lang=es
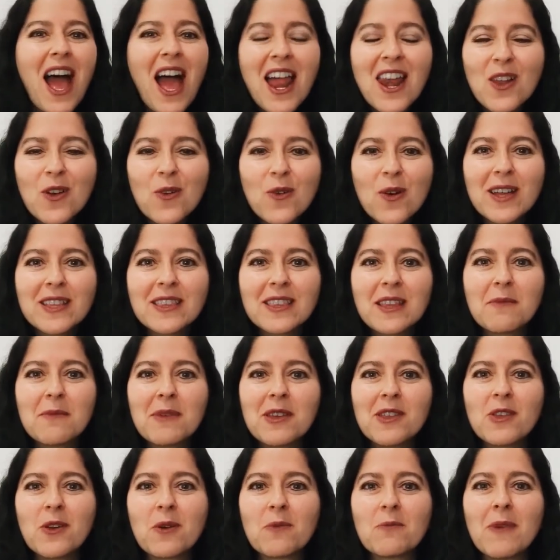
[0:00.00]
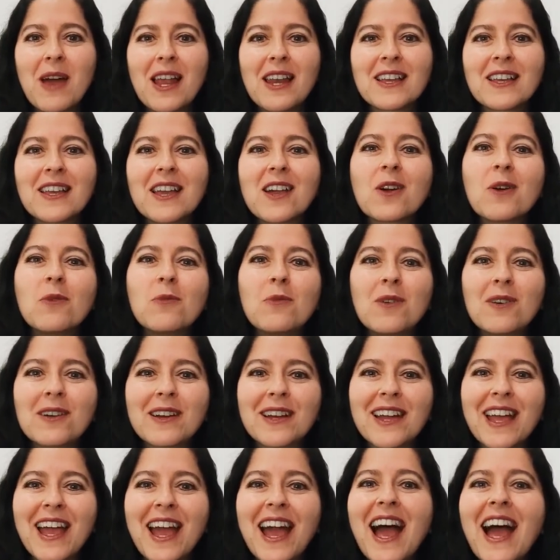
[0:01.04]
algo anda medio mal, que como
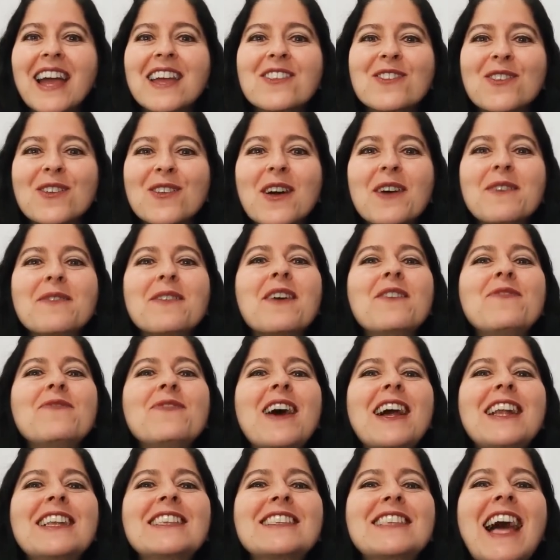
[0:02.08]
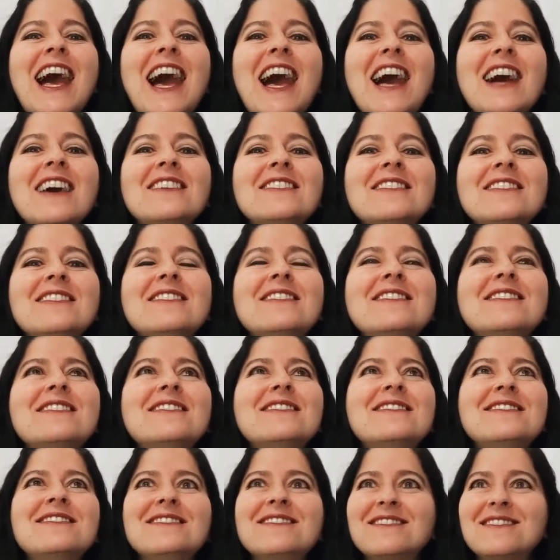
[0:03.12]
que ahí todavía falta,
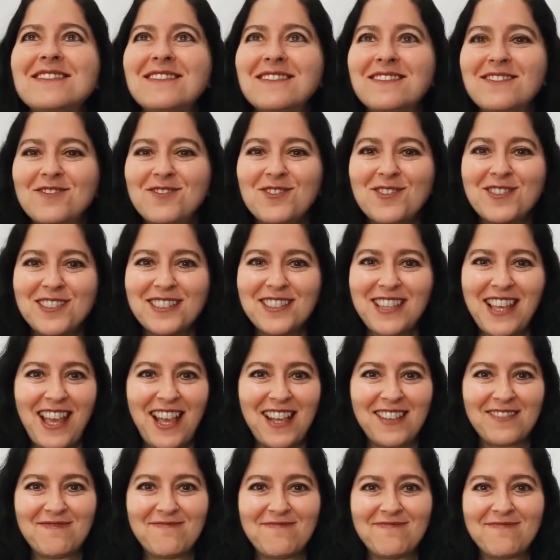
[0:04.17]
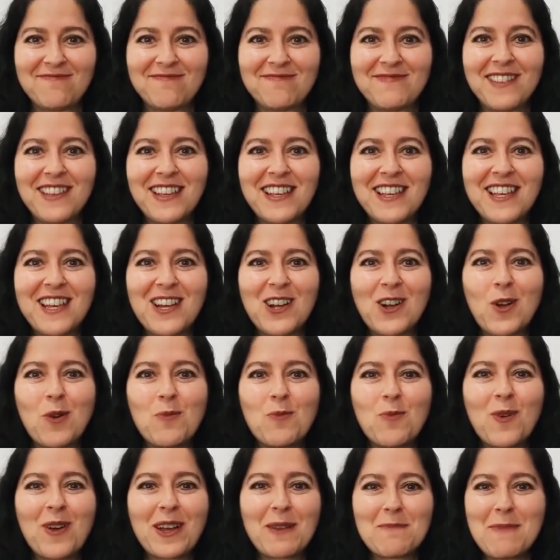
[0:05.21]
no sé,
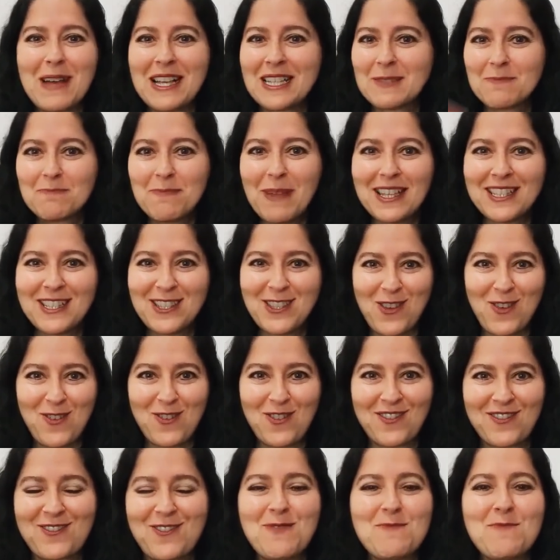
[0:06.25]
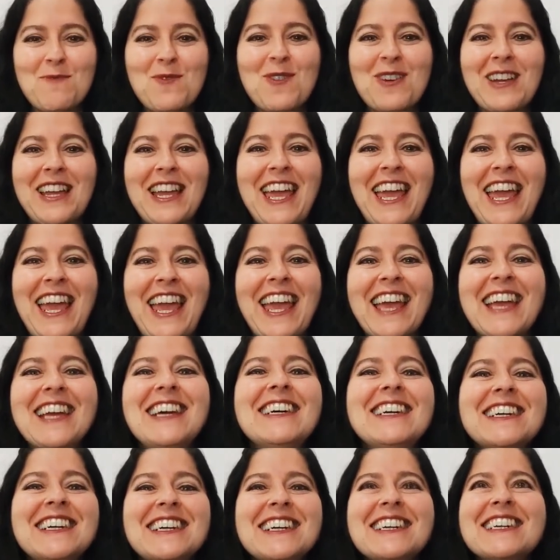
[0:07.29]
como que más pasión, como que,
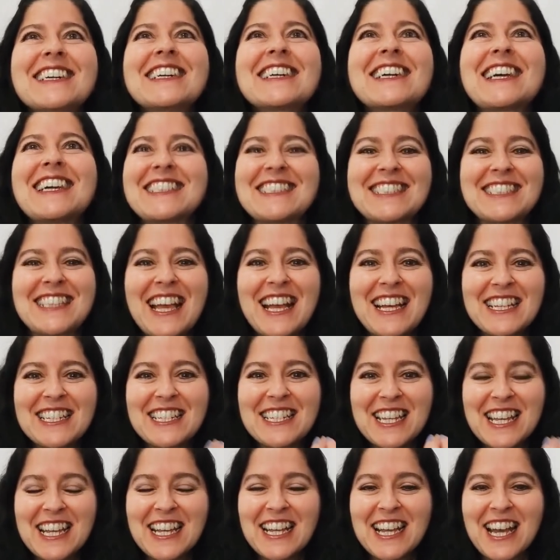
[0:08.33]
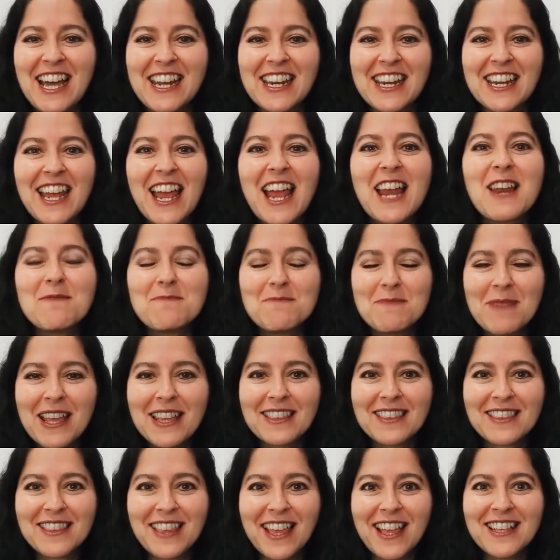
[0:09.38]
que esta chica
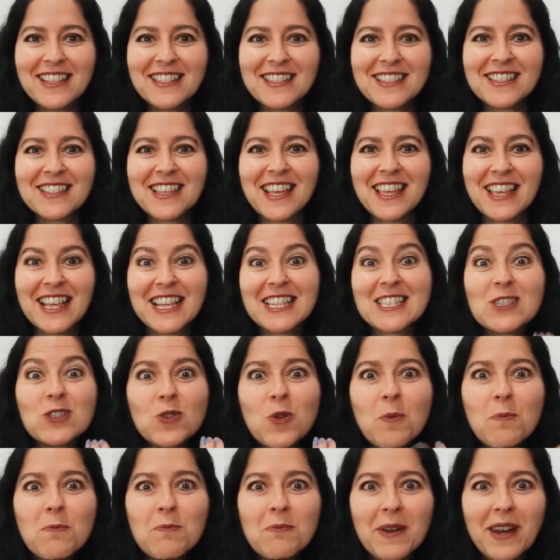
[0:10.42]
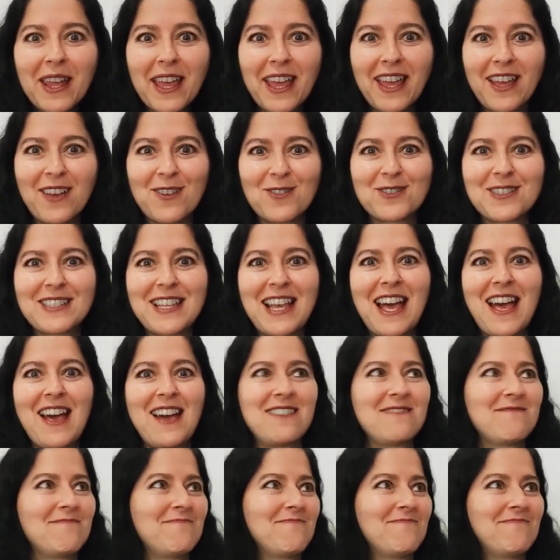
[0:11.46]
realmente se deslumbre, o
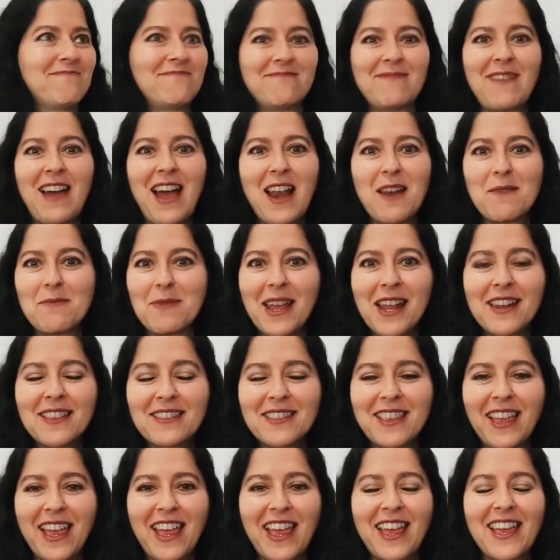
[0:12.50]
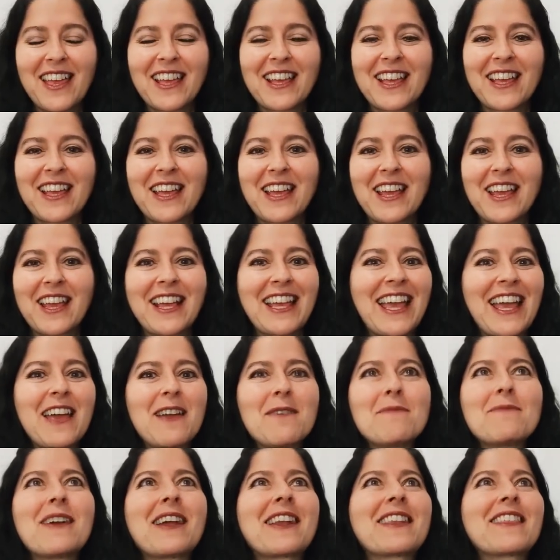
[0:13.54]
sea, al verte, que,
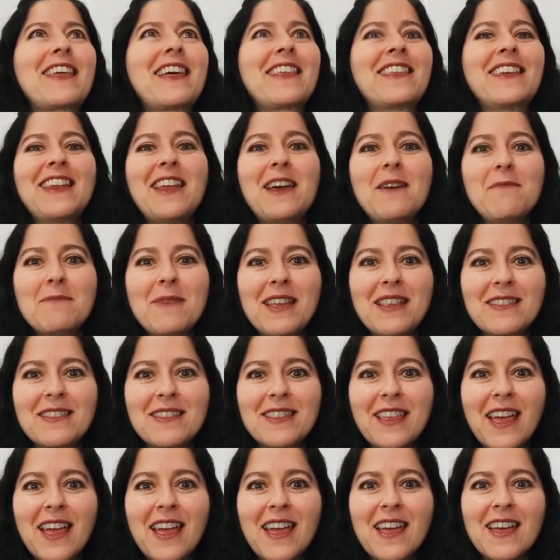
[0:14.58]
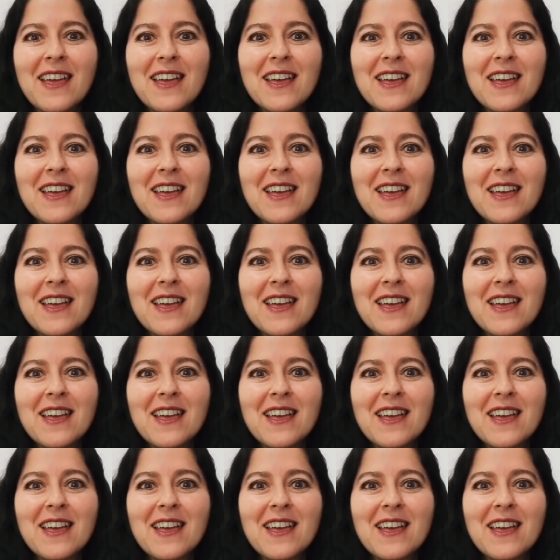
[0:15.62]
que verdaderamente